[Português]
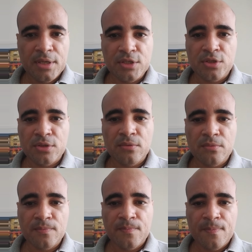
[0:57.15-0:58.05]
a gente
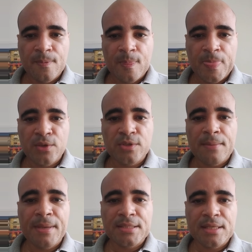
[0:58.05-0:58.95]
não não se
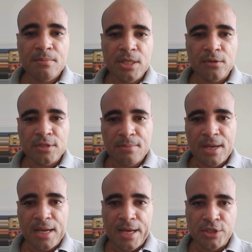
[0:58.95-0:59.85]
apercebe da nossa
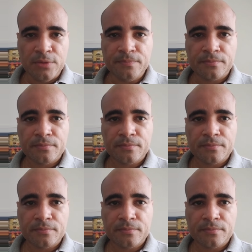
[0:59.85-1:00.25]
bagagem.